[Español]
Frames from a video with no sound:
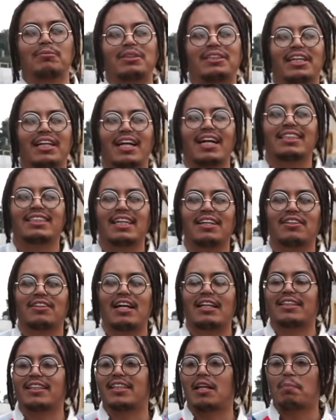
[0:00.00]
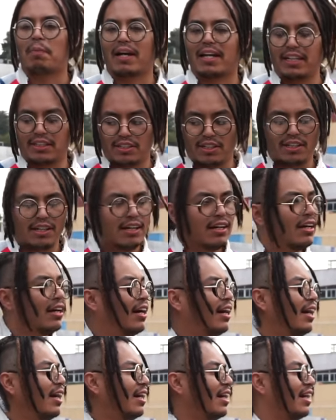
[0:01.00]
micheladas, ahí donde atiende el Paquito.
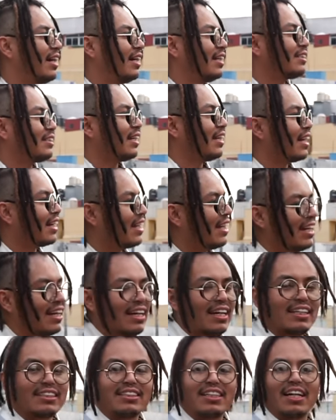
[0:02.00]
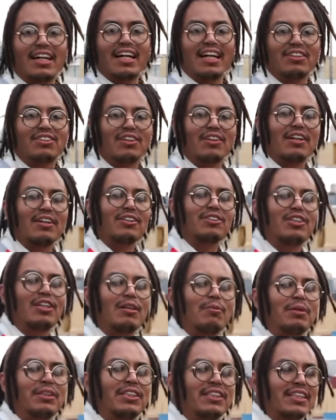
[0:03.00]
Eh, están aquí este otro negocio
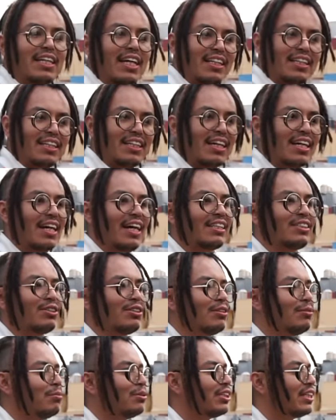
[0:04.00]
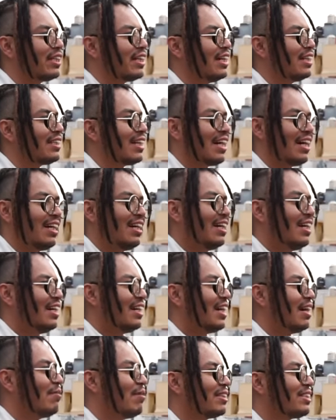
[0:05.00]
de miches que ya tiene acá su musiquita,
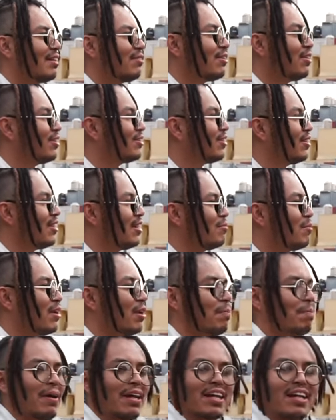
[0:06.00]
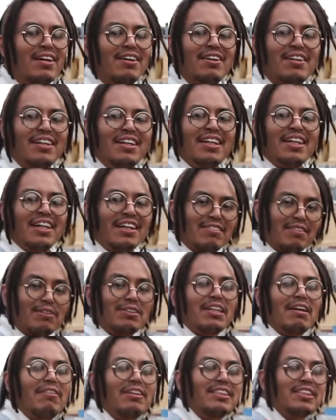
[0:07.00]
ya más sabroso, el mero perreo. Y
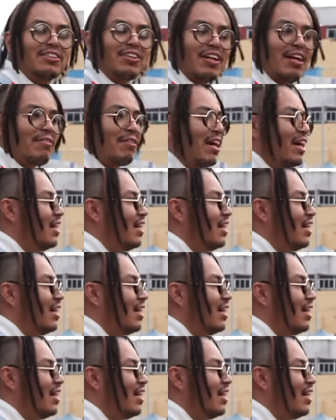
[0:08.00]
vamos a ver si todavía